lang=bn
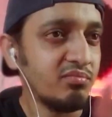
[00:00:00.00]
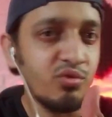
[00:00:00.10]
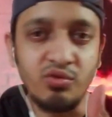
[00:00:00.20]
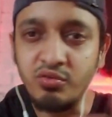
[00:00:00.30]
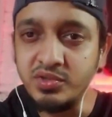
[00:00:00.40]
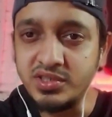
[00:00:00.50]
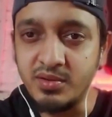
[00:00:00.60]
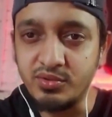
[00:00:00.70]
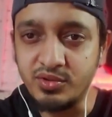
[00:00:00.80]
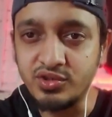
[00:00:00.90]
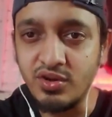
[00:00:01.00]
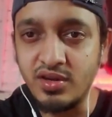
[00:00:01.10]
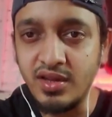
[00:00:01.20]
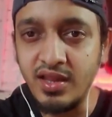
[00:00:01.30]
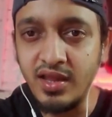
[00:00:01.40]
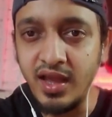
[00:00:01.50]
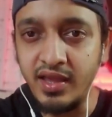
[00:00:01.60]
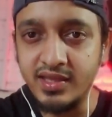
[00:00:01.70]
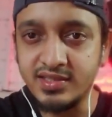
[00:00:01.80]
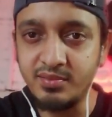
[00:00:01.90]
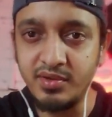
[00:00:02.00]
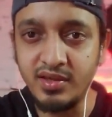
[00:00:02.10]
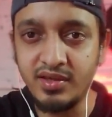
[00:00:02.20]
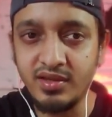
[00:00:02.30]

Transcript: পনেরো বিশটার মতো শর্ট নিলে আই গেস আমি